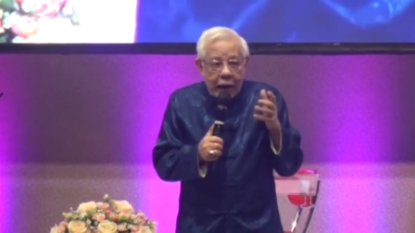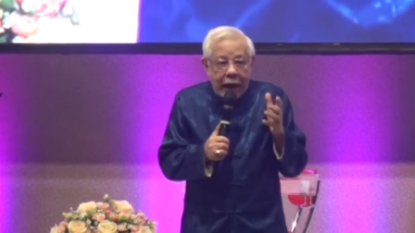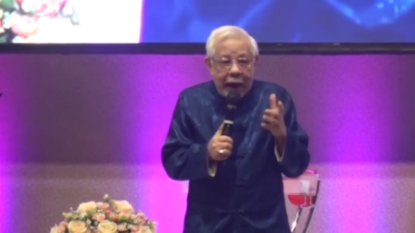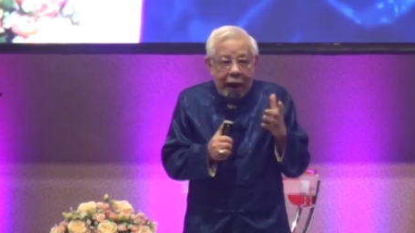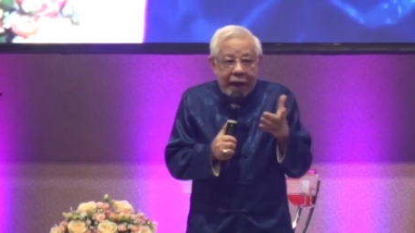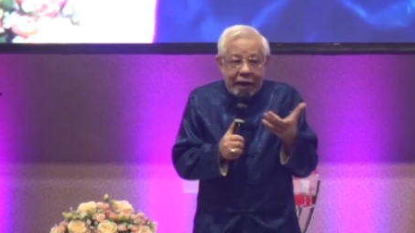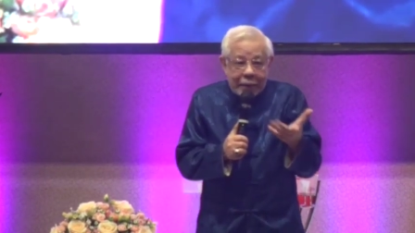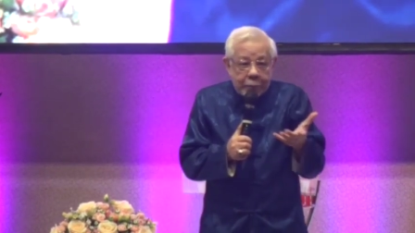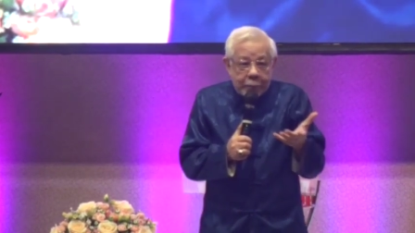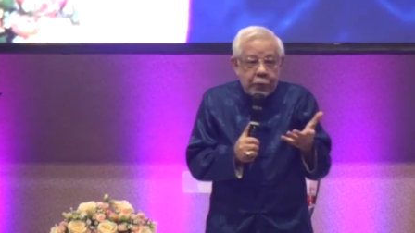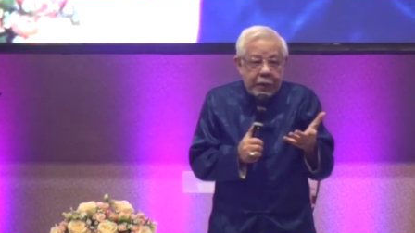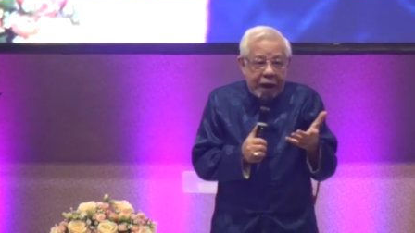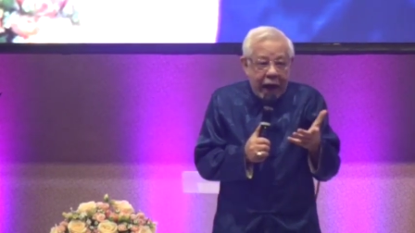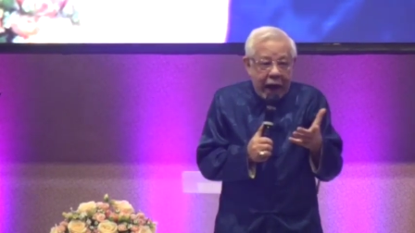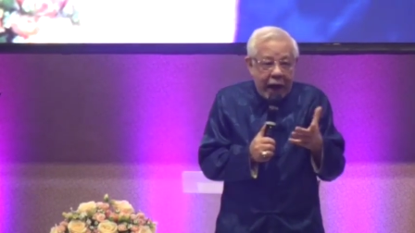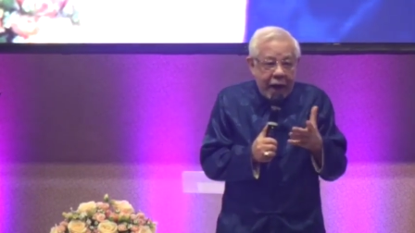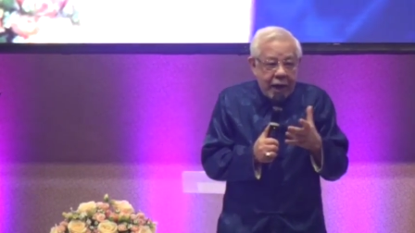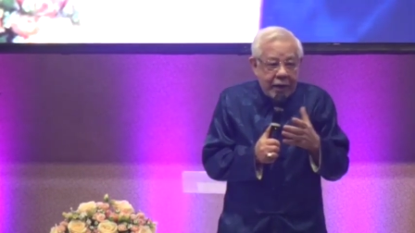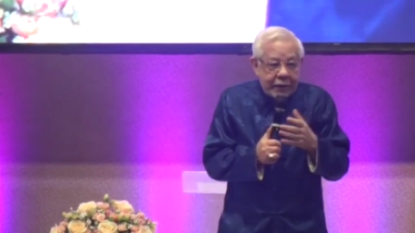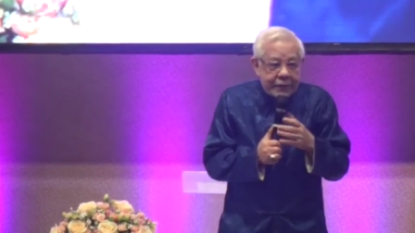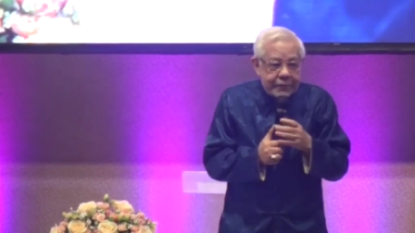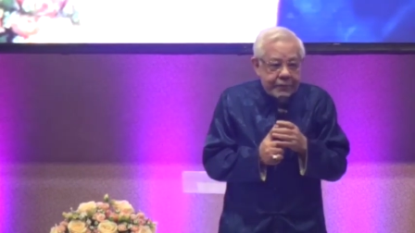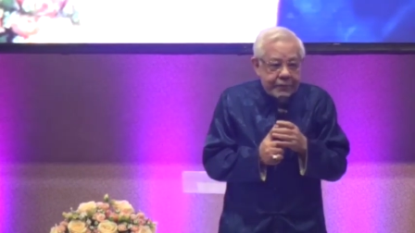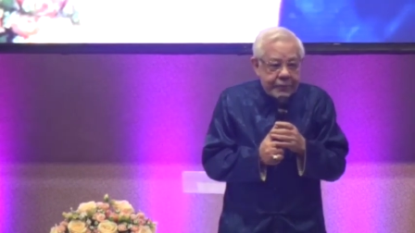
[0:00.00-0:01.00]
Anak
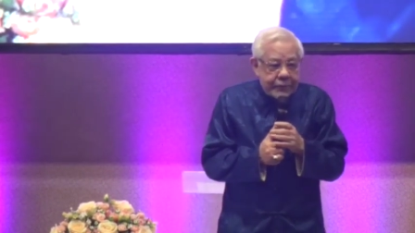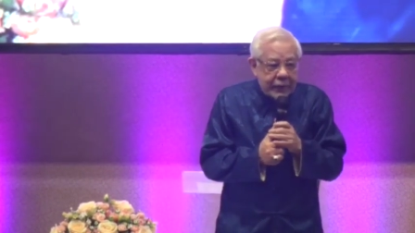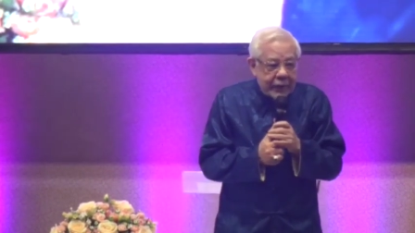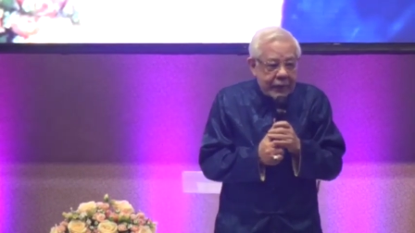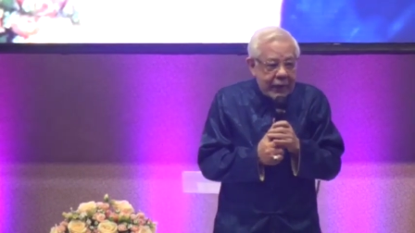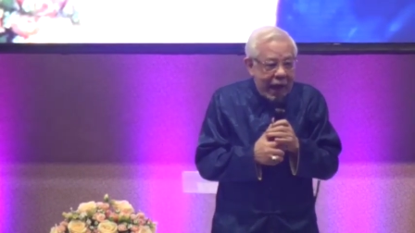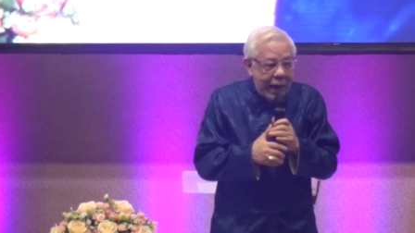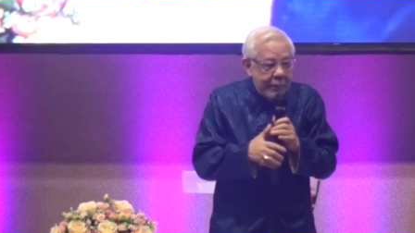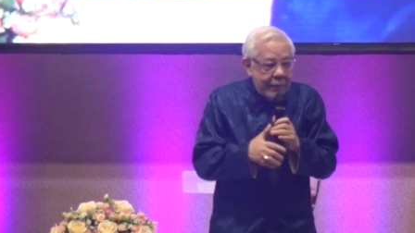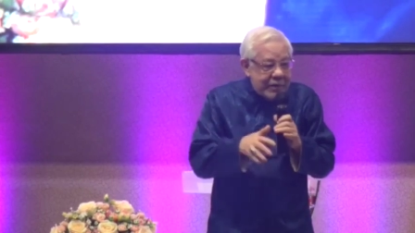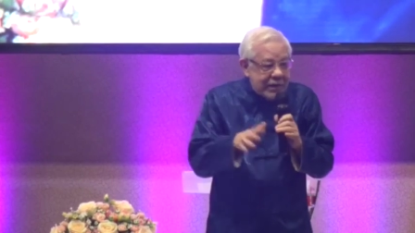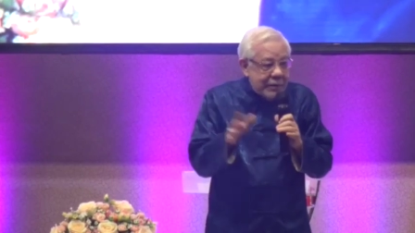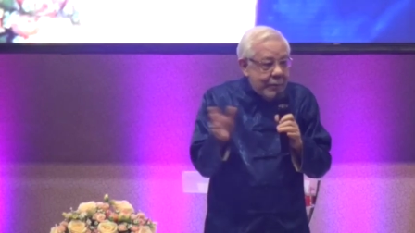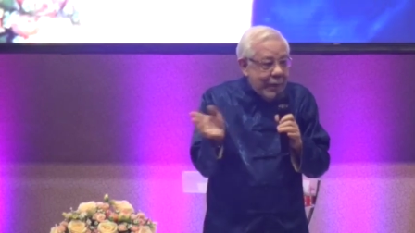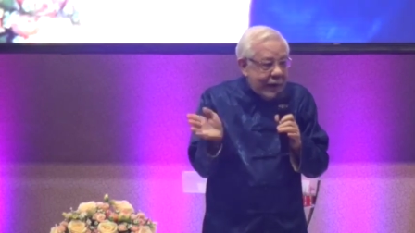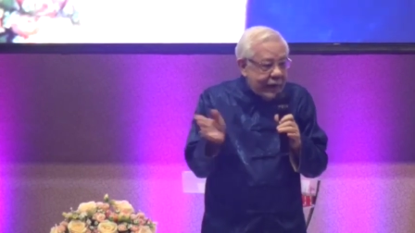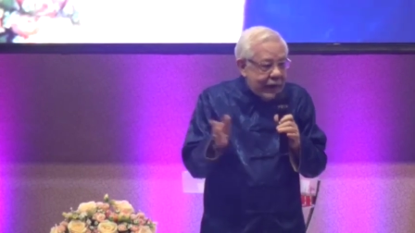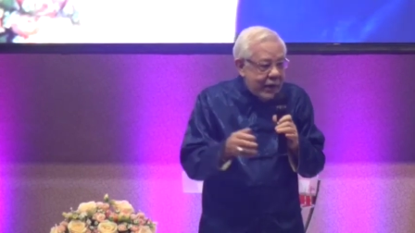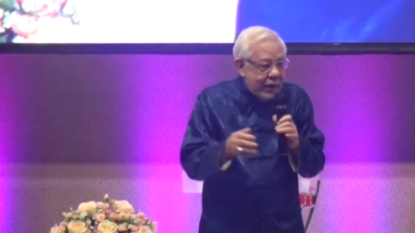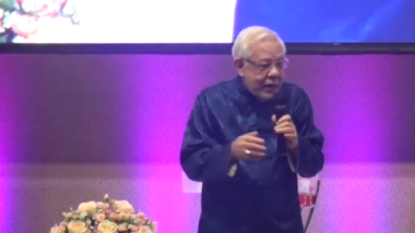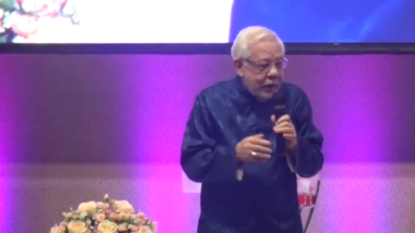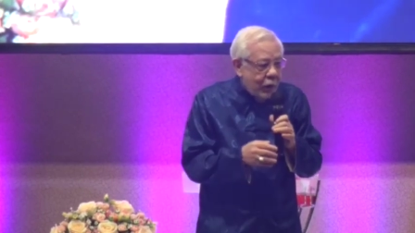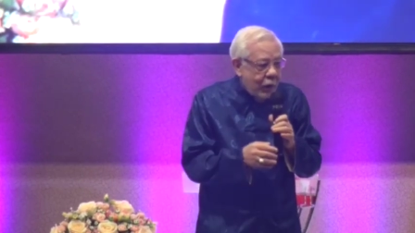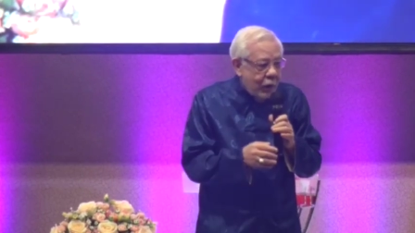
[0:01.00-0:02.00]
muda, habis
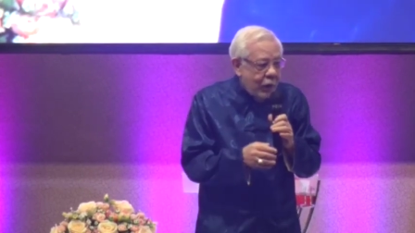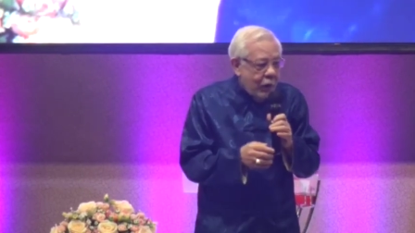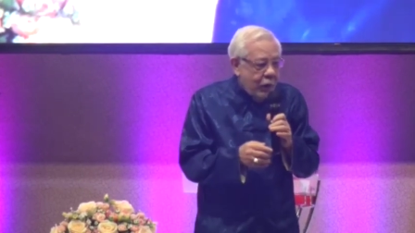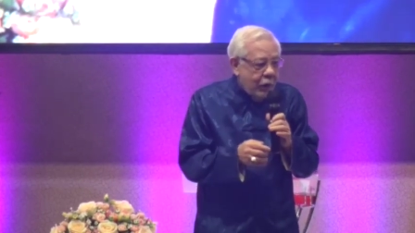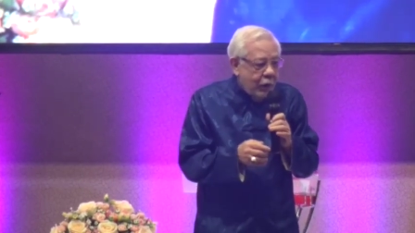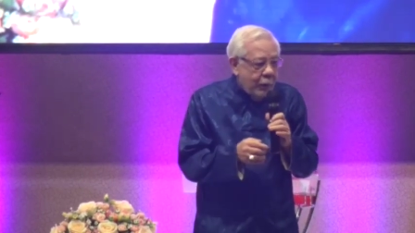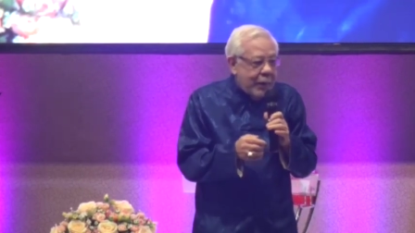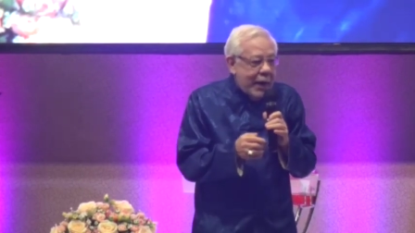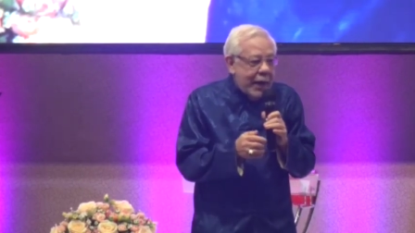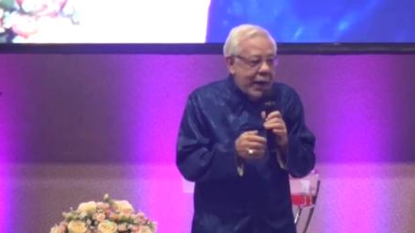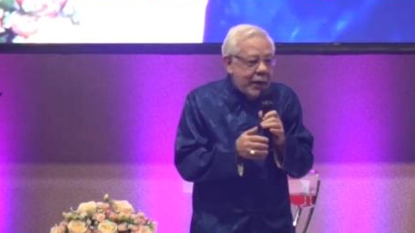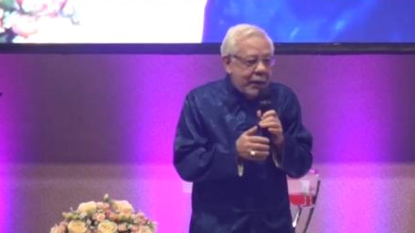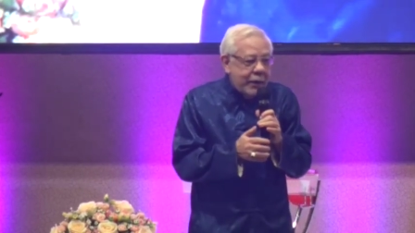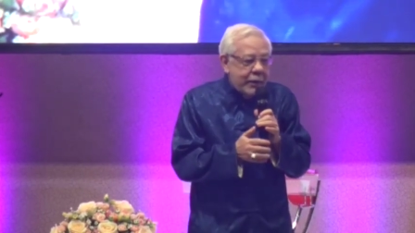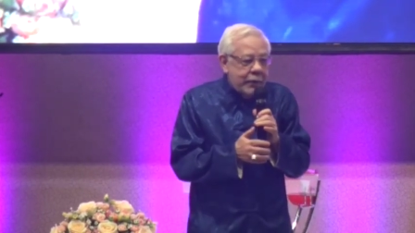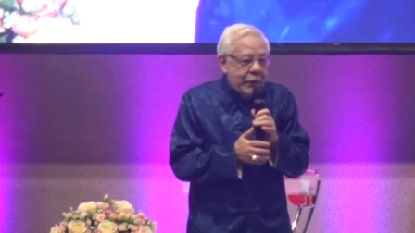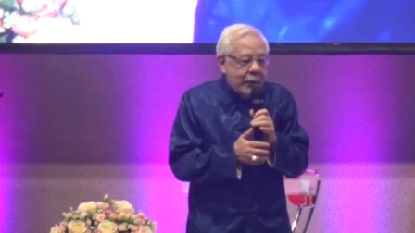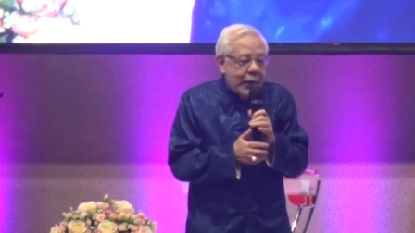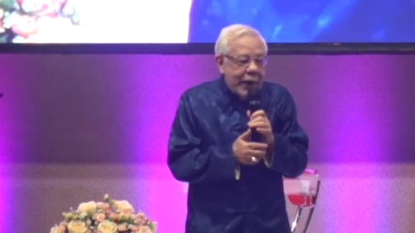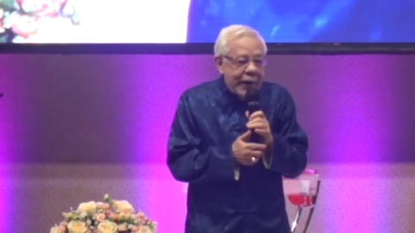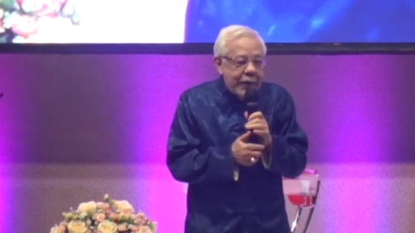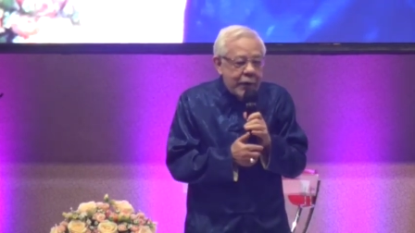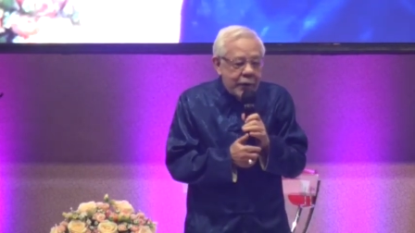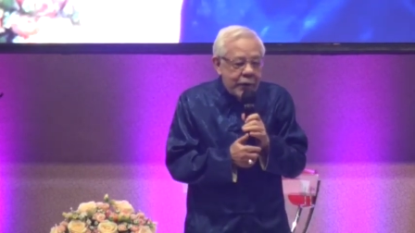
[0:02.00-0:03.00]
kebaktian, opa
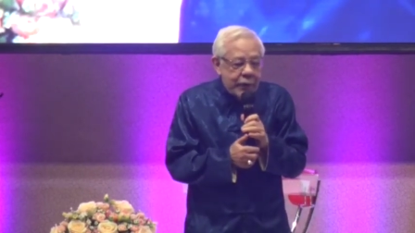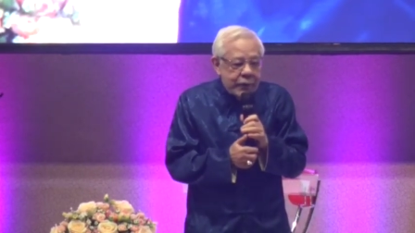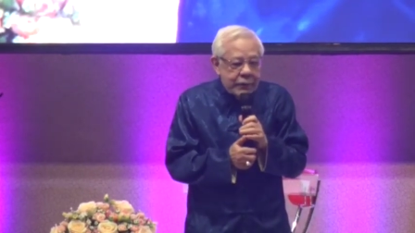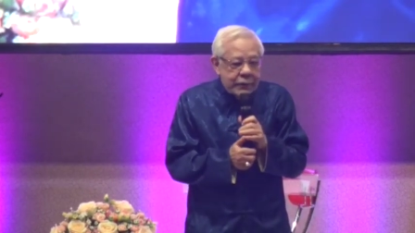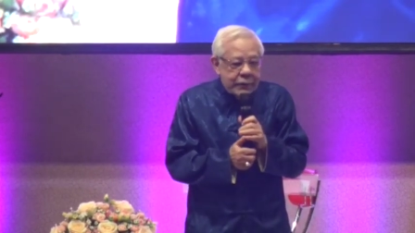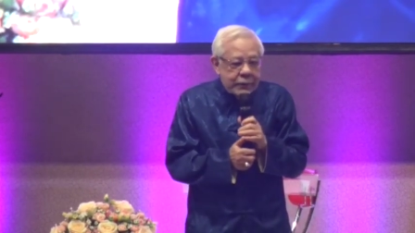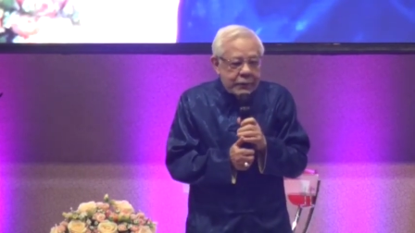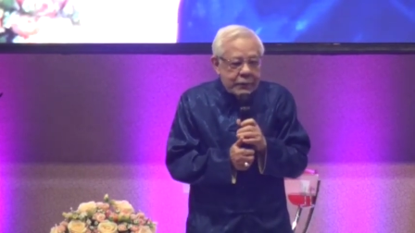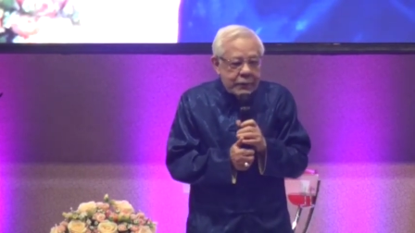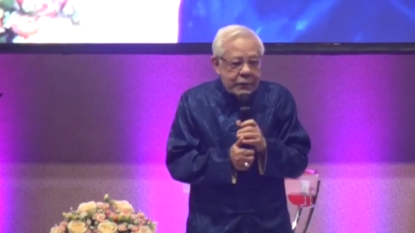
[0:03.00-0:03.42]
doain dong.